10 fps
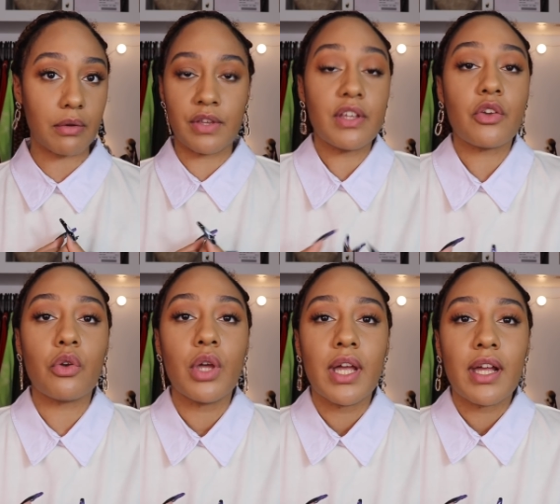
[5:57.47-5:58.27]
C'est-à-dire
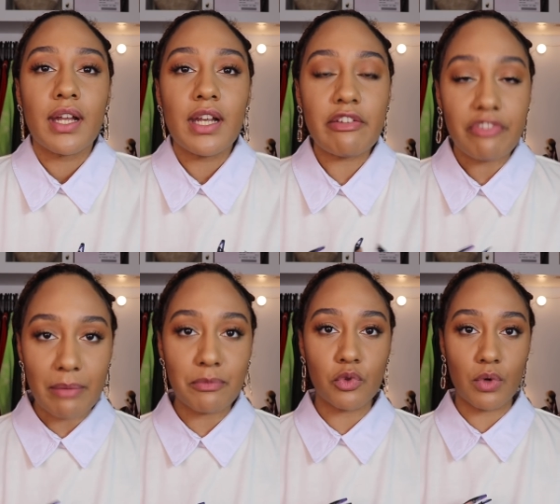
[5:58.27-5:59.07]
que les
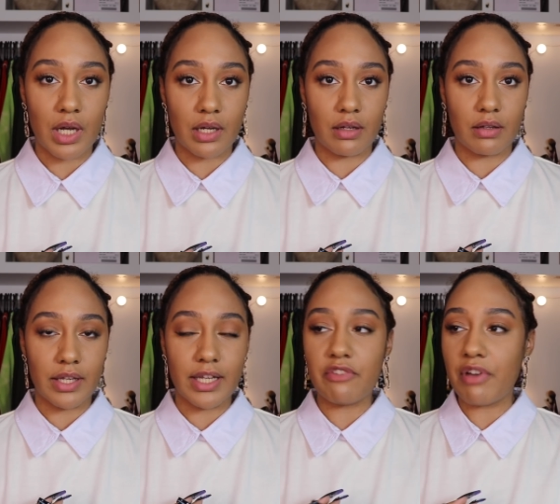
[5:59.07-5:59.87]
femmes noires
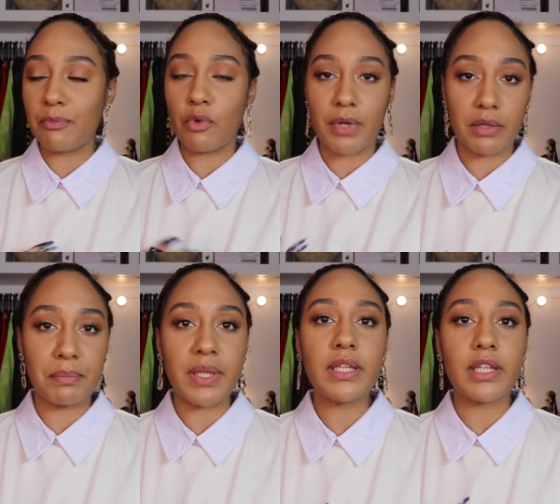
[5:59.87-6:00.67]
et les femmes de plein de
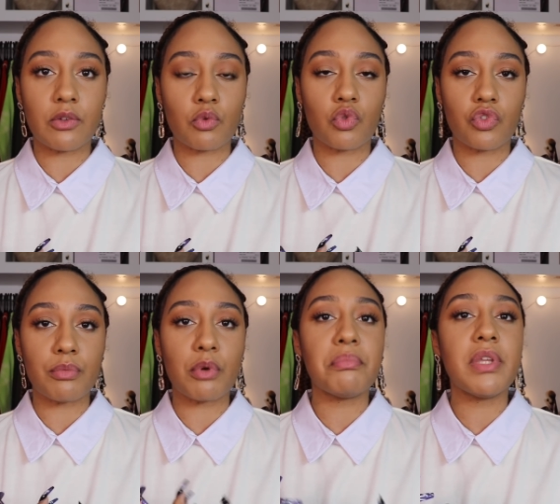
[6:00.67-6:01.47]
pays qui ont
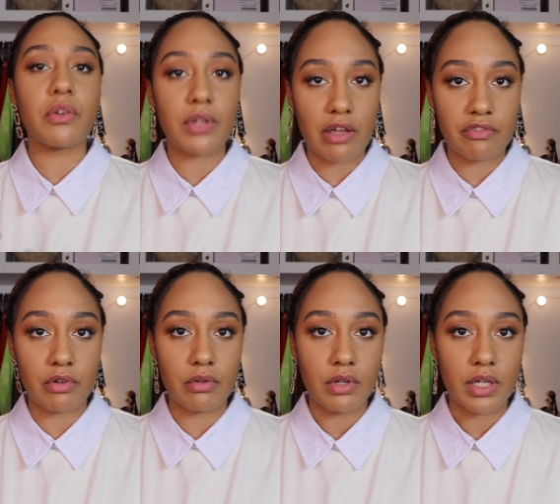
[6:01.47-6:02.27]
justement mis en
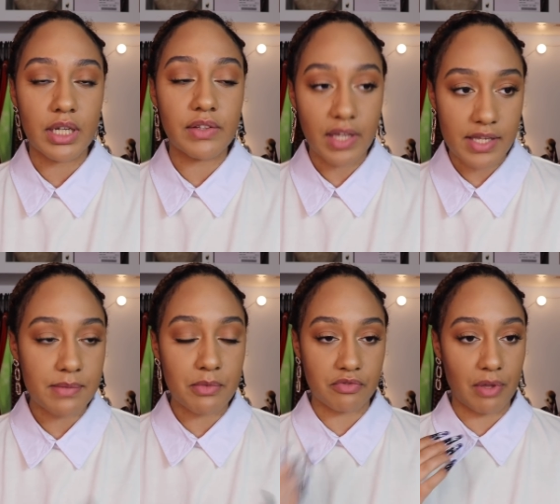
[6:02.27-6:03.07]
avant les
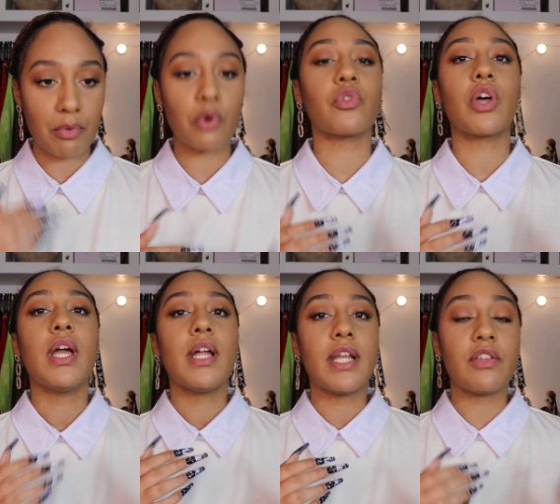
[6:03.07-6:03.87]
tresses, mais on va prendre
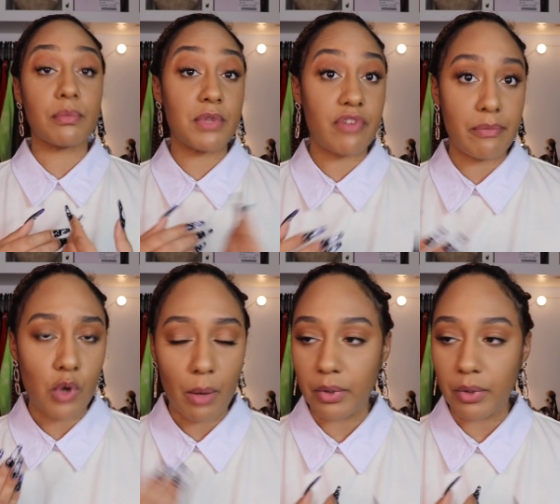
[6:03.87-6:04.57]
l'exemple des femmes noires